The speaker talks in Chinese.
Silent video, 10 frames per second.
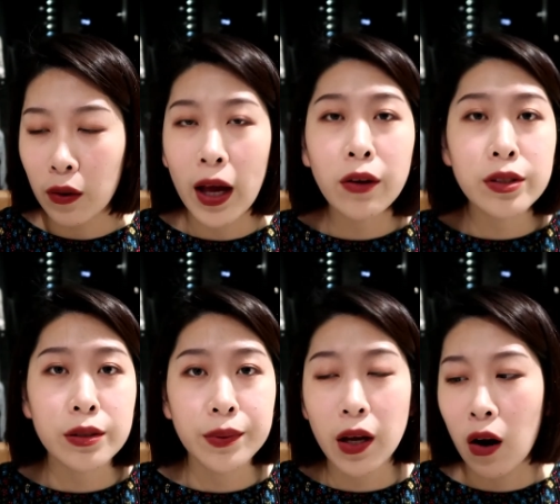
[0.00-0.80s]
还有
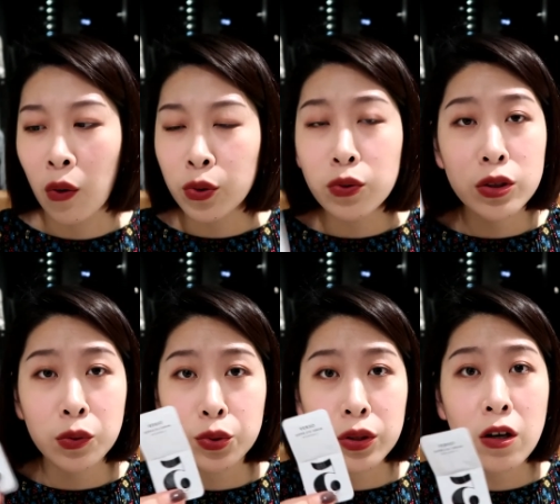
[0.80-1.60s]
几片儿，我用着
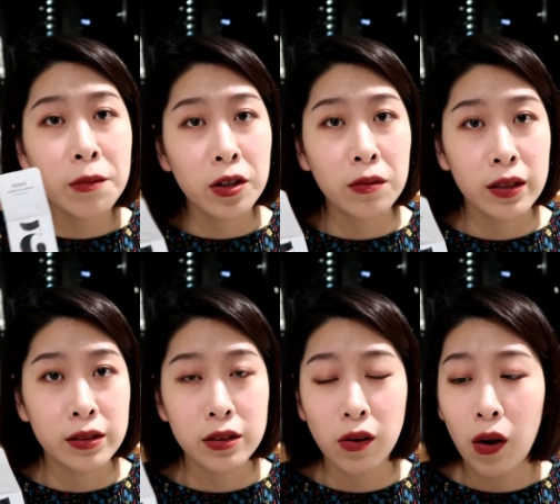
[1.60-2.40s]
我就特别特别
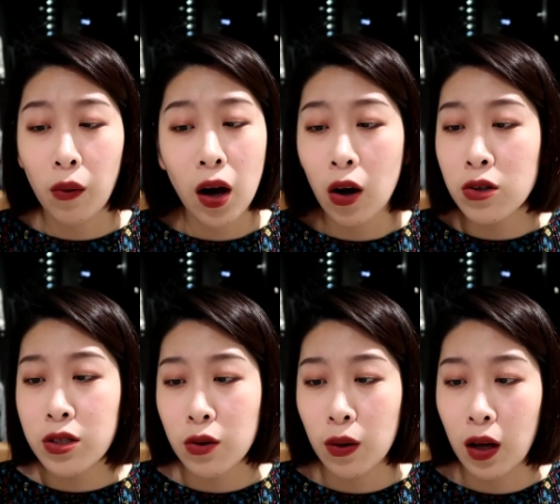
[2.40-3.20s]
喜欢，我好
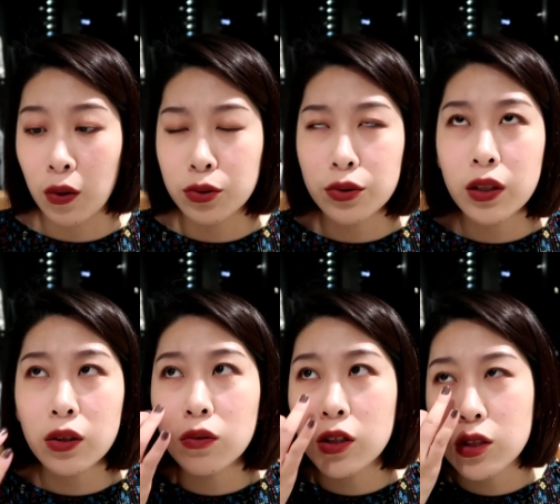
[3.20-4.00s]
喜欢，我就觉
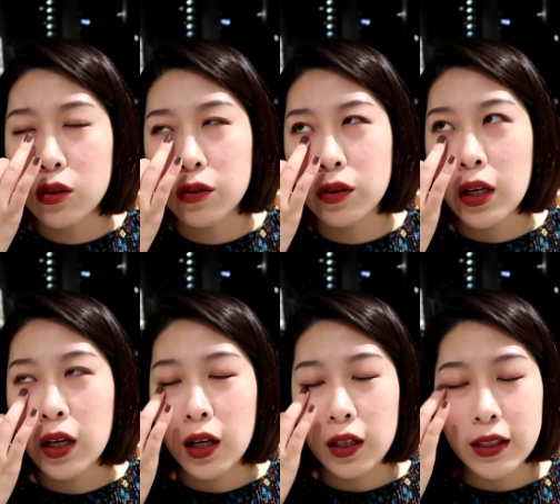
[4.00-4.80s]
得用了之后
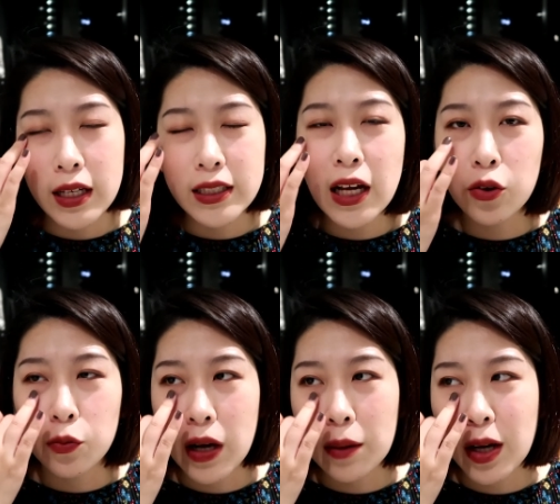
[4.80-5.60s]
眼下
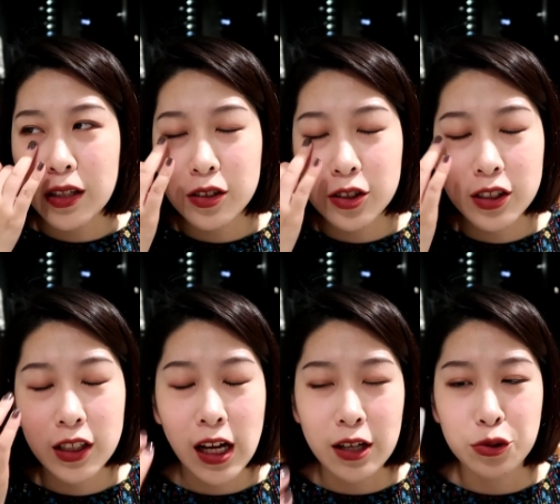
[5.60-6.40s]
有麻麻热热
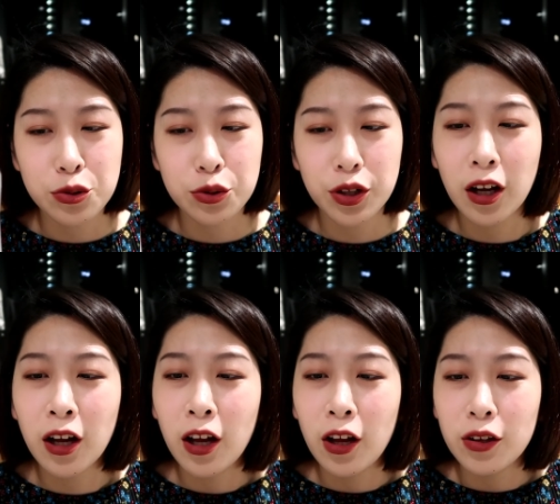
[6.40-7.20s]
的感觉，
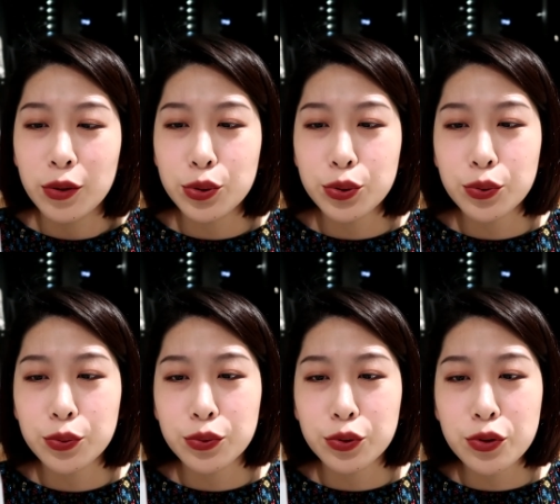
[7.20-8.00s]

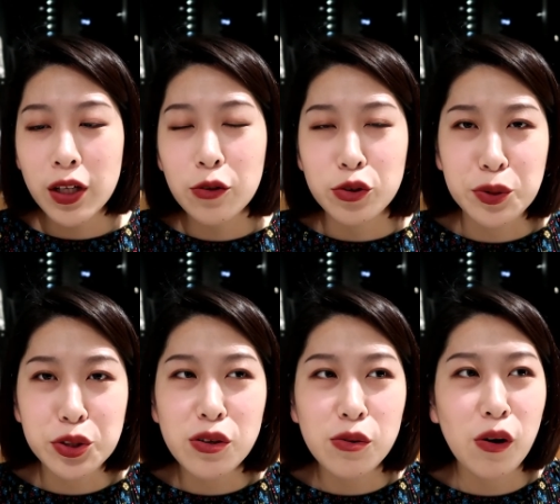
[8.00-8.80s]
就你就是它有什么
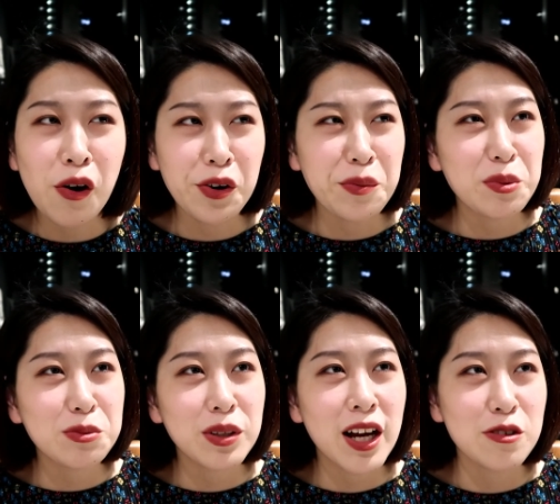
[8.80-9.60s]
效果好像没有
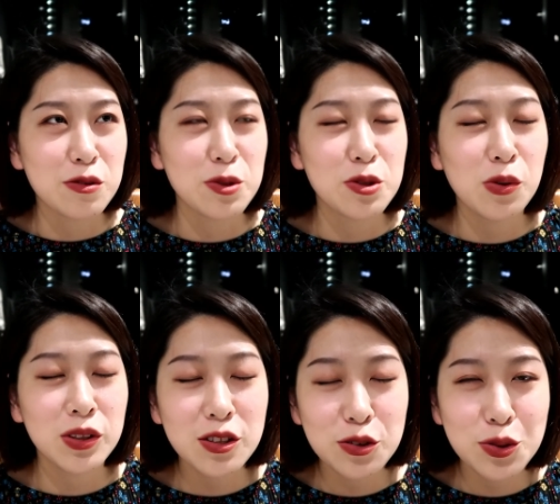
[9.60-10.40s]
什么看到什么效果，
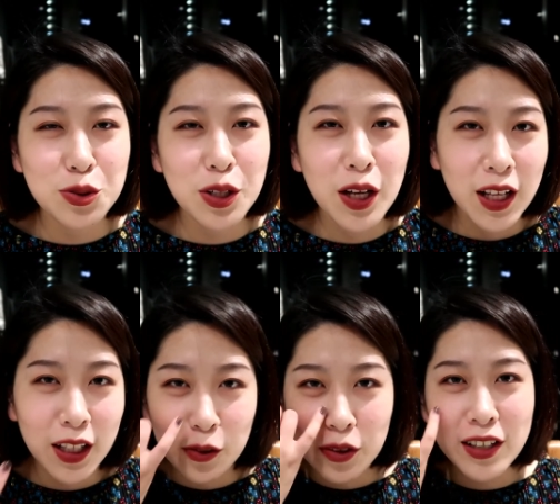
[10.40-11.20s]
但是你就是
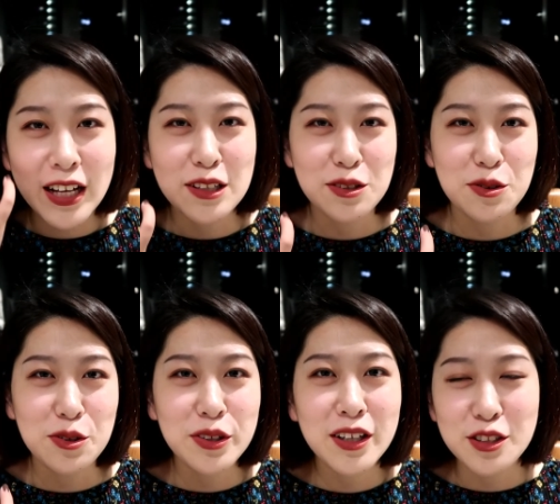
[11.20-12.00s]
它有点感
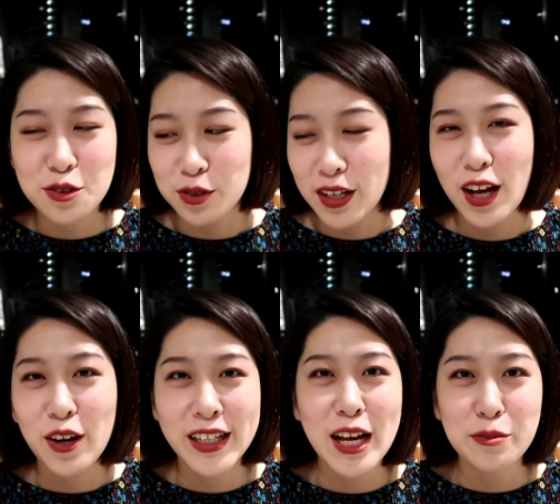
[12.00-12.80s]
觉，就让你觉得
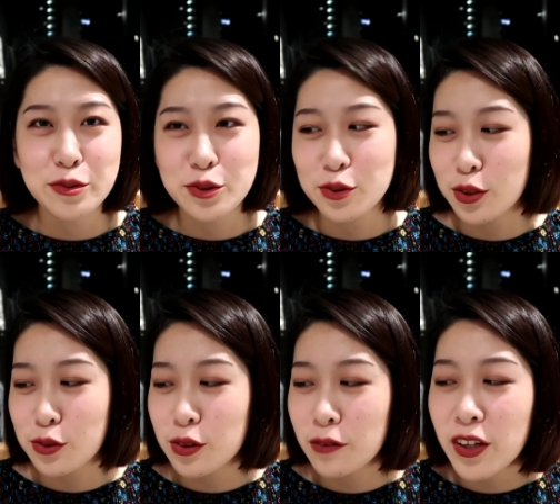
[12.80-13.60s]
好像还不错，
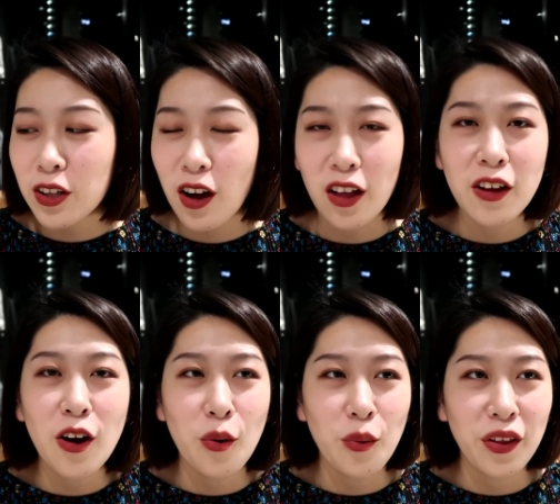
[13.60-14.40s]
就是味道很
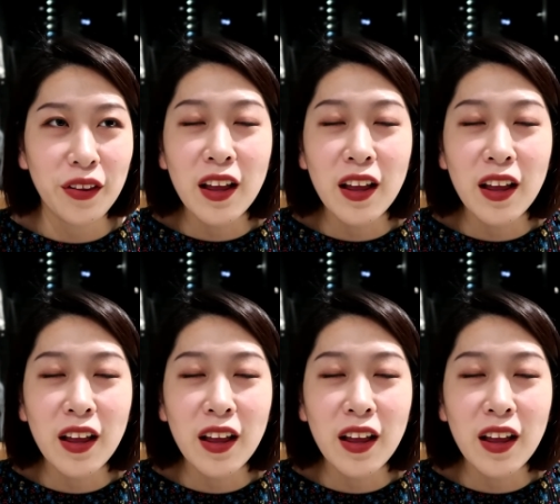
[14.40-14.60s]
好闻，